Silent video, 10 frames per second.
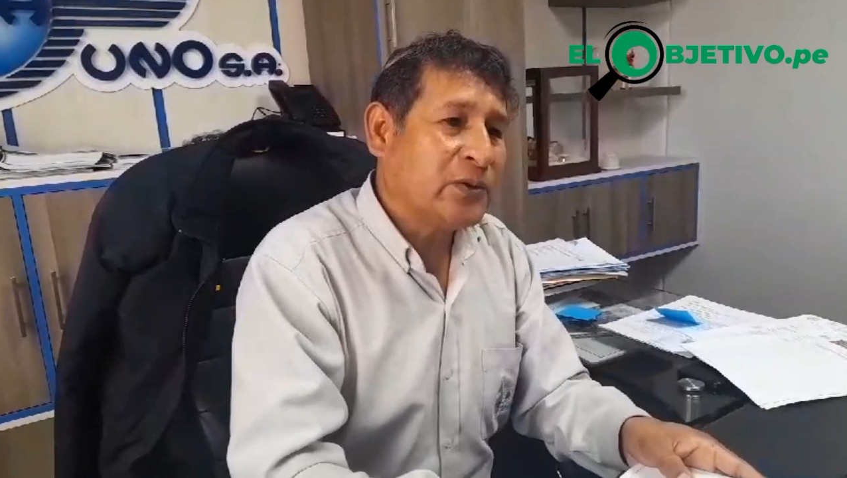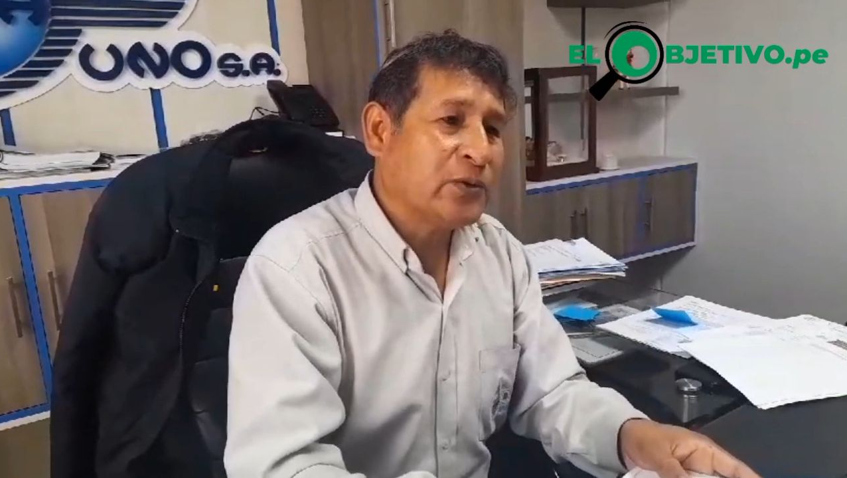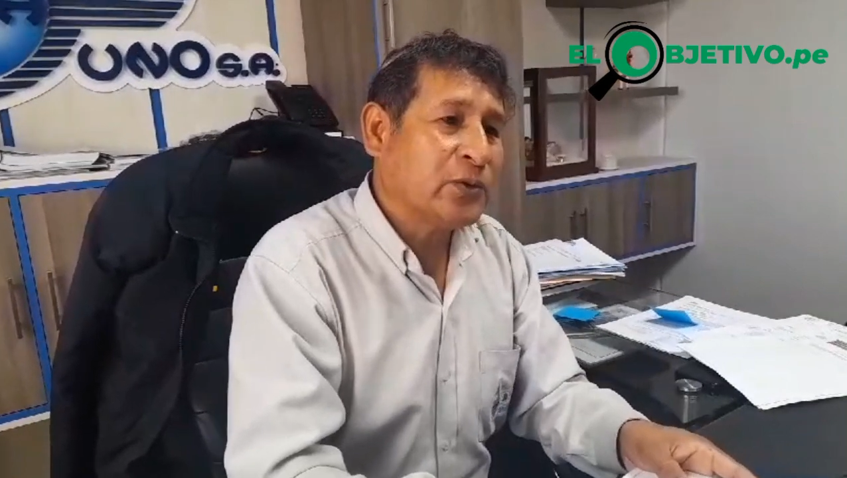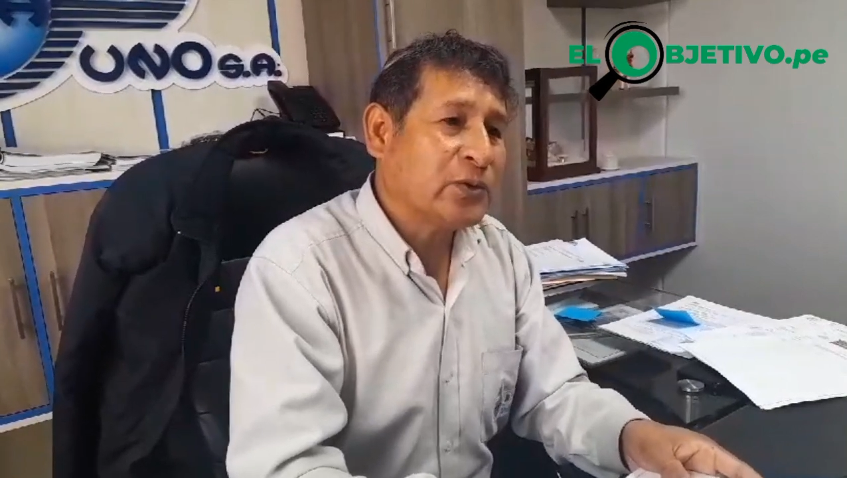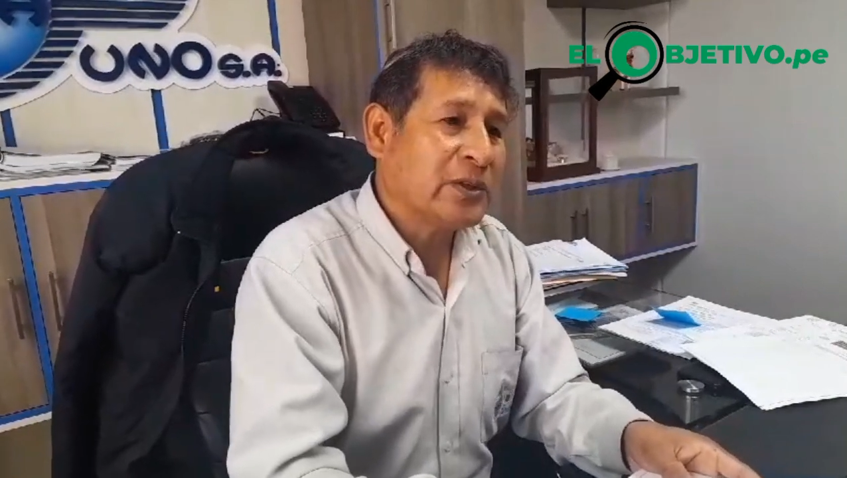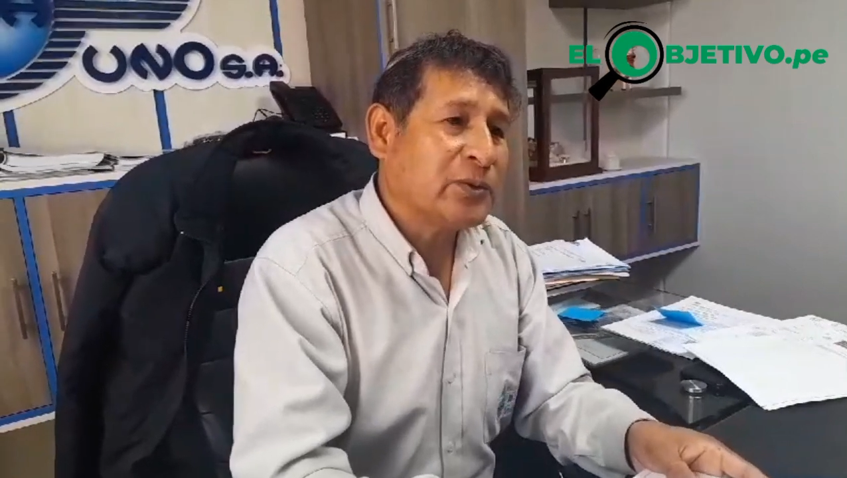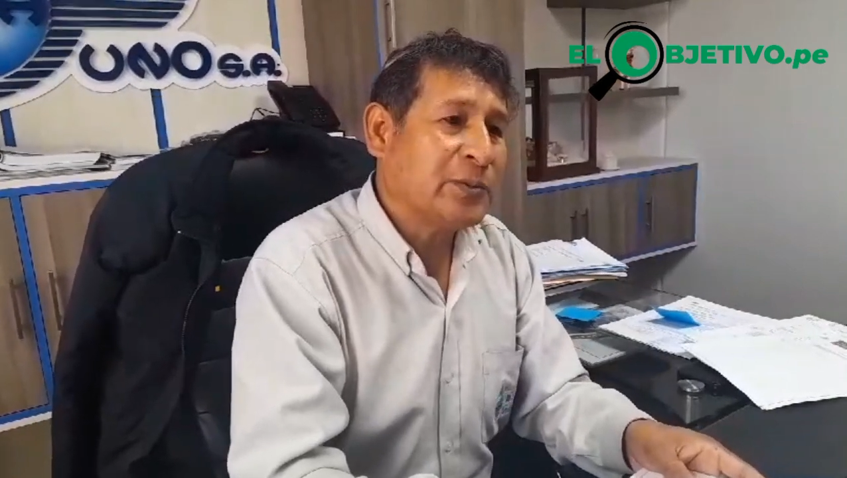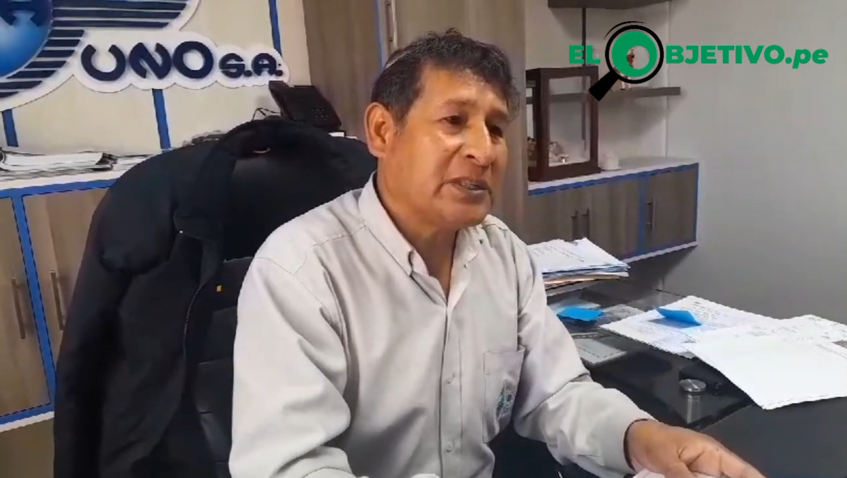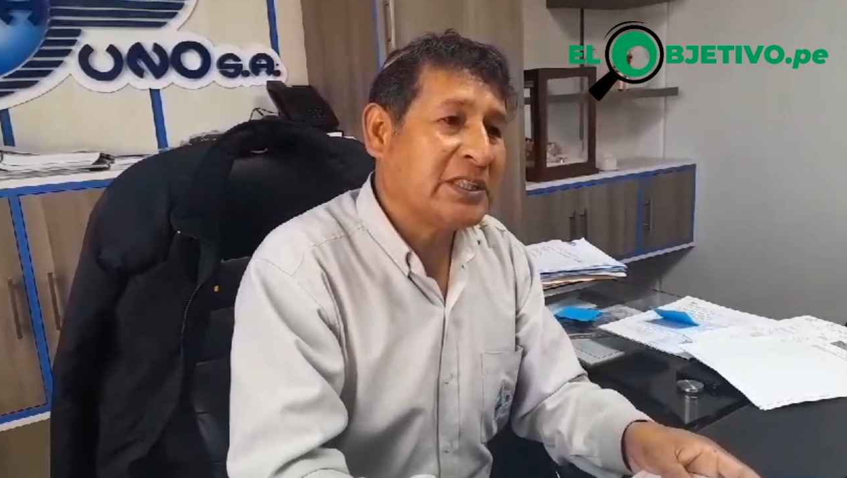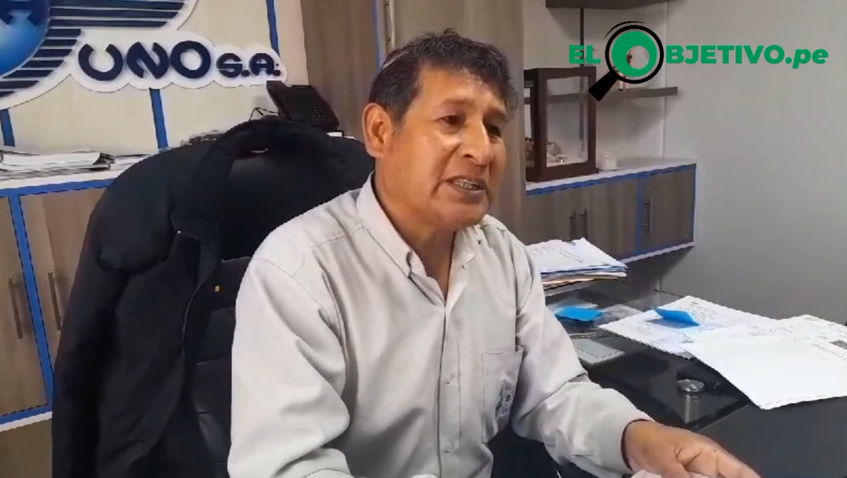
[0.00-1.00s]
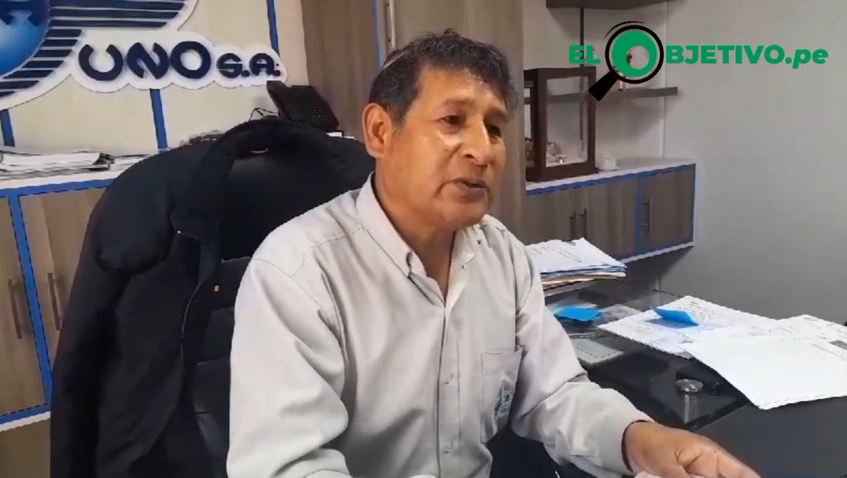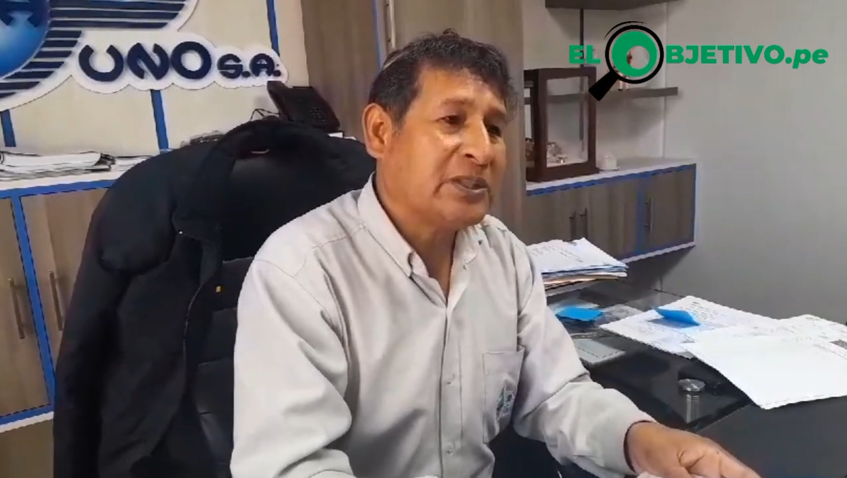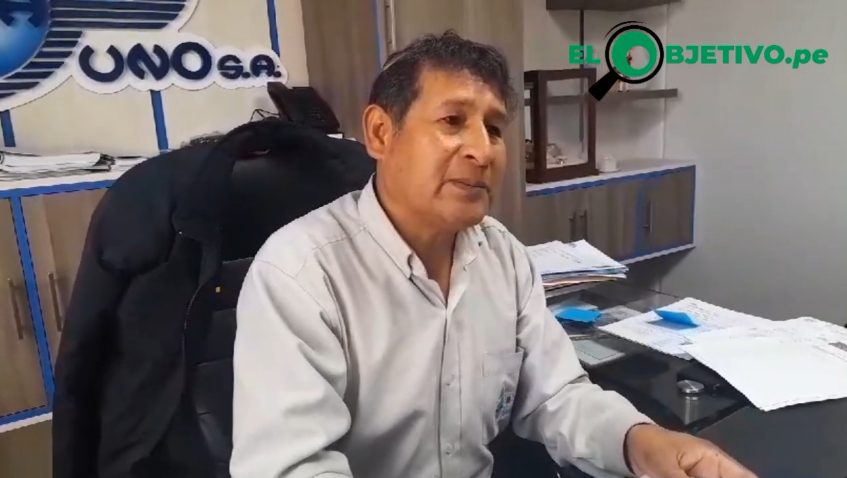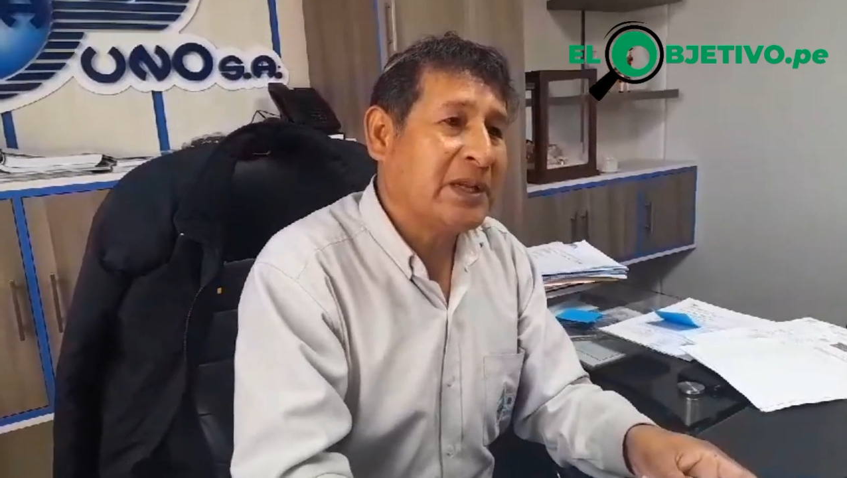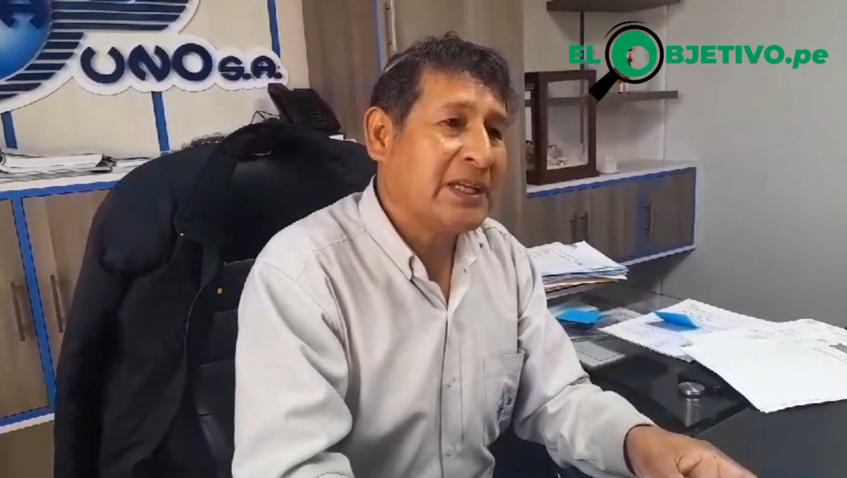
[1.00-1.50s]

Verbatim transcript: nosotros hemos presentado este,